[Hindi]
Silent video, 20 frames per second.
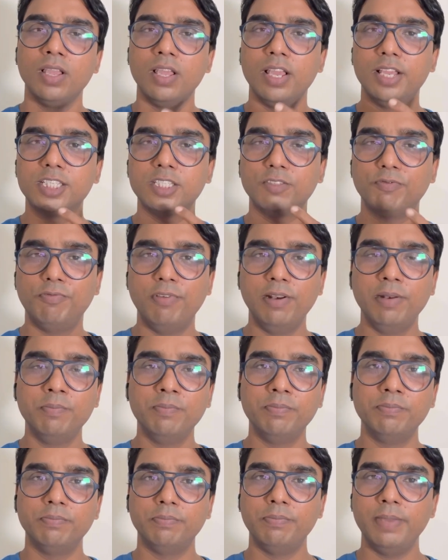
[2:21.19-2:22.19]
इस
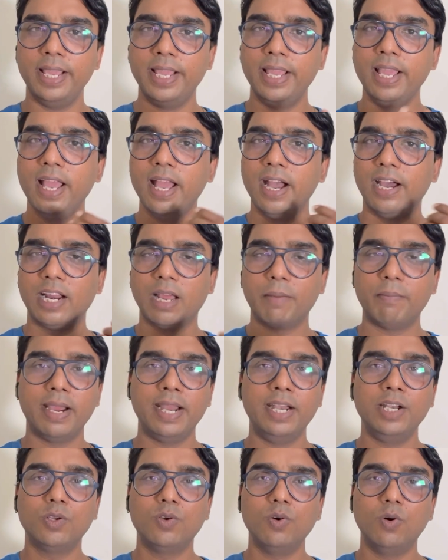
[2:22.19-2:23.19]
फिल्म में
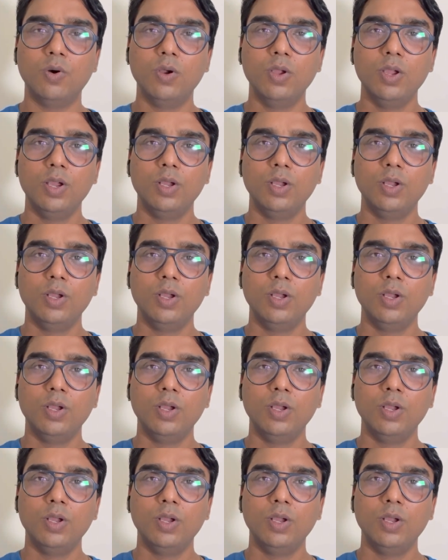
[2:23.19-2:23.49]
रामायण को